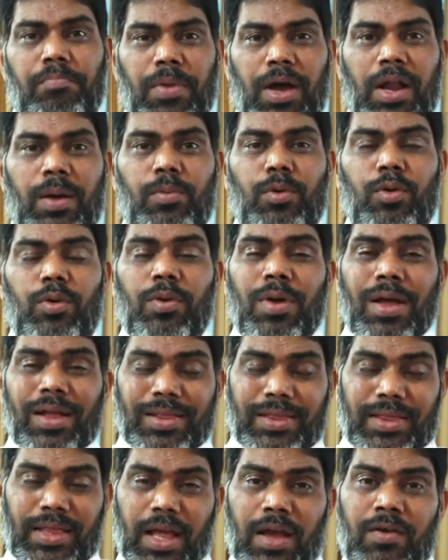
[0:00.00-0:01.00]
మనము
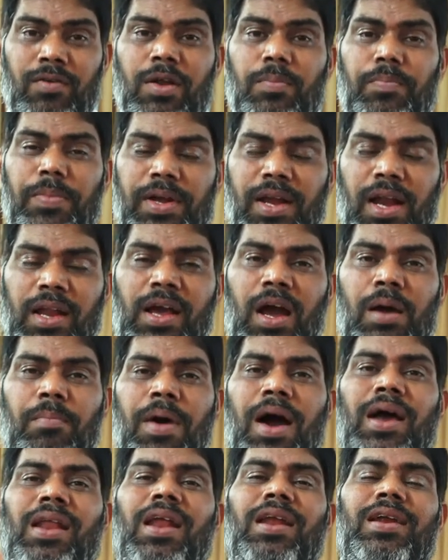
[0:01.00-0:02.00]
దేవుని బిడ్డలుగా
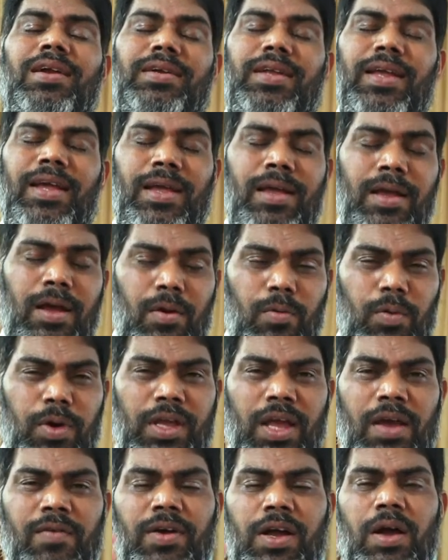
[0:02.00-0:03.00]
మారాలంటే
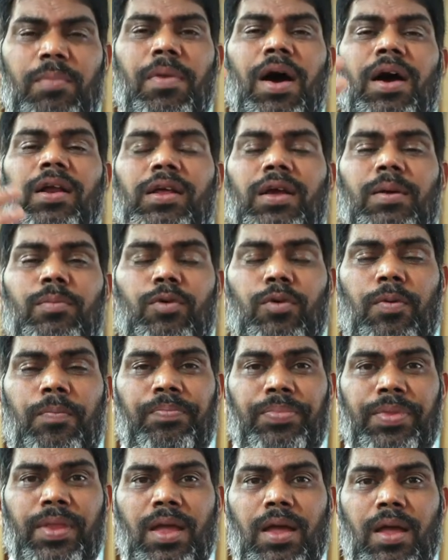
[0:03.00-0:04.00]
ఒకే ఒక మార్గము
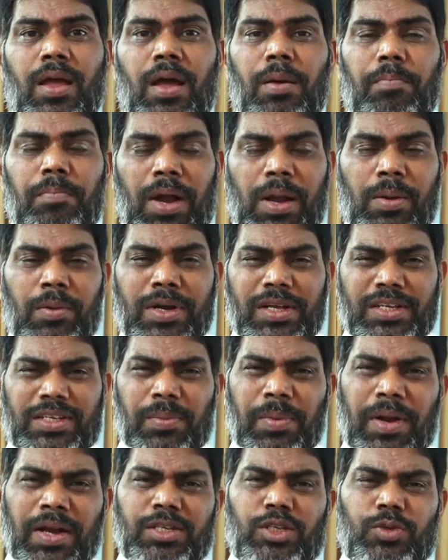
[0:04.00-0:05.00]
మనం
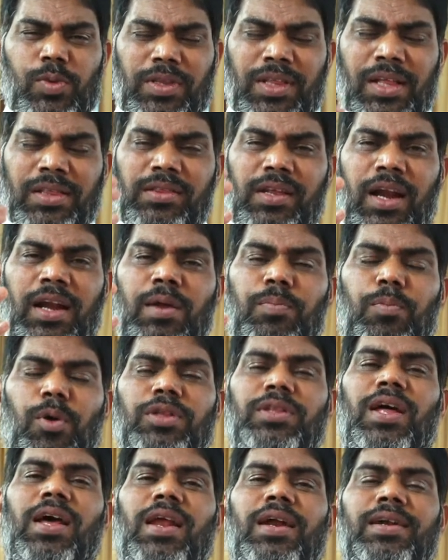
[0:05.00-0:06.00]
నిజమైన స్వతంత్రాన్ని
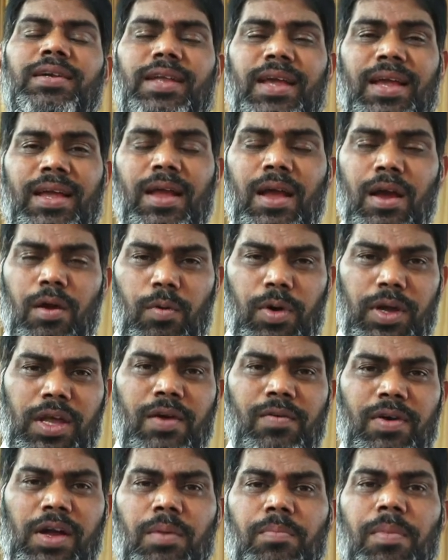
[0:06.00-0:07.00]
పొందాలంటే
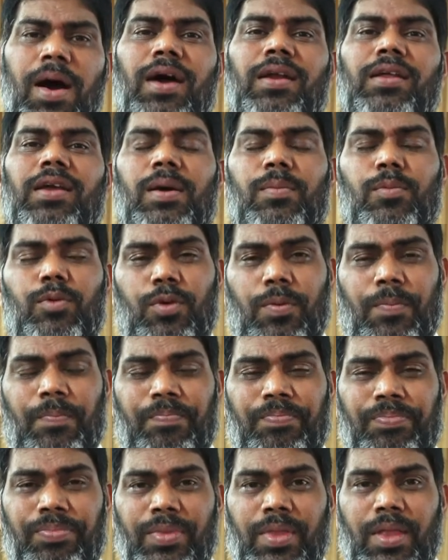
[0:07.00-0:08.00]
ఒకే ఒక మార్గము
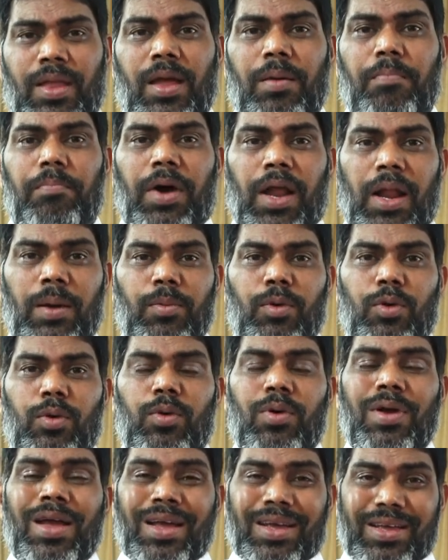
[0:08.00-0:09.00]
మనము
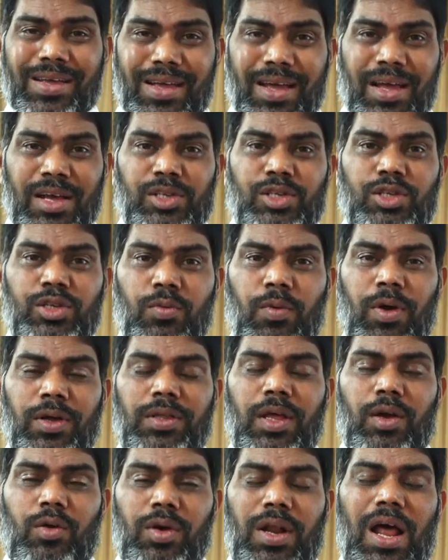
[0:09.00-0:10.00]
ఏసు
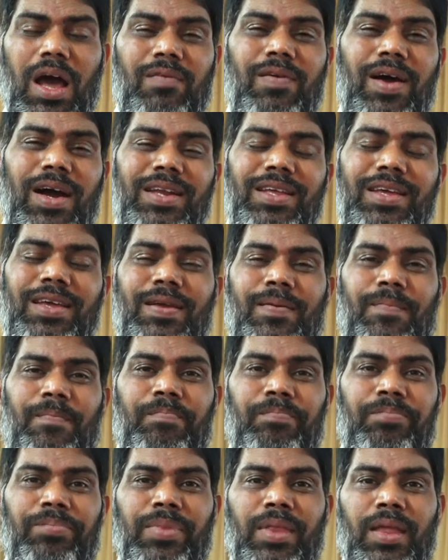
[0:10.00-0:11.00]
వద్దకు రావాలి
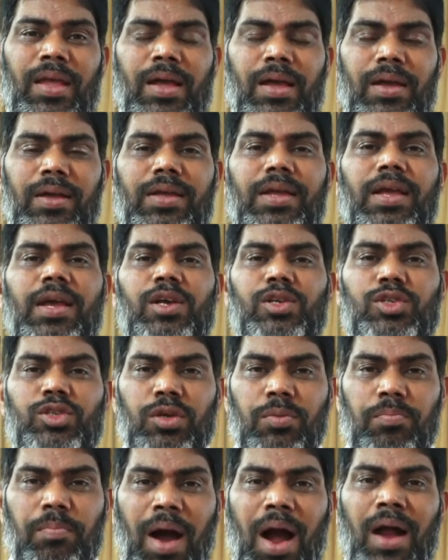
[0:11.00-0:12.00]

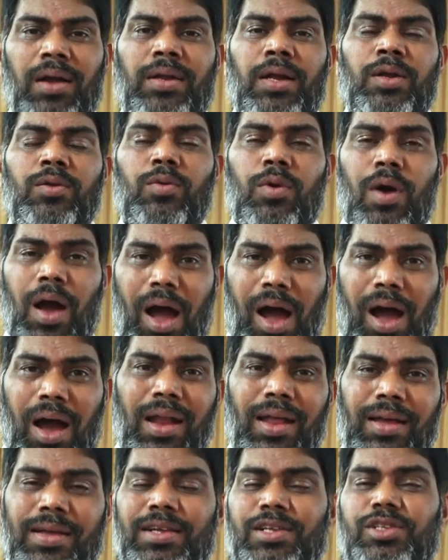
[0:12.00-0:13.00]
ఏసు మాటను
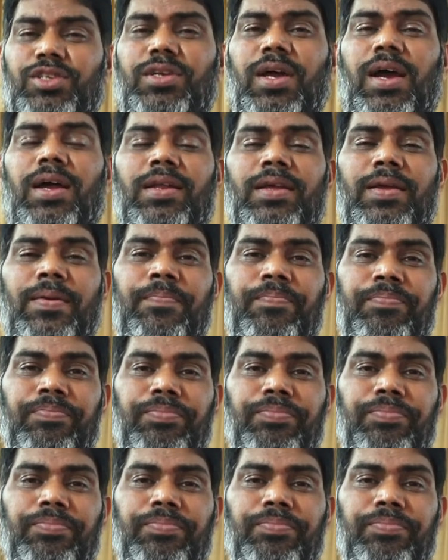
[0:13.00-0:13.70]
ఆలకించాలి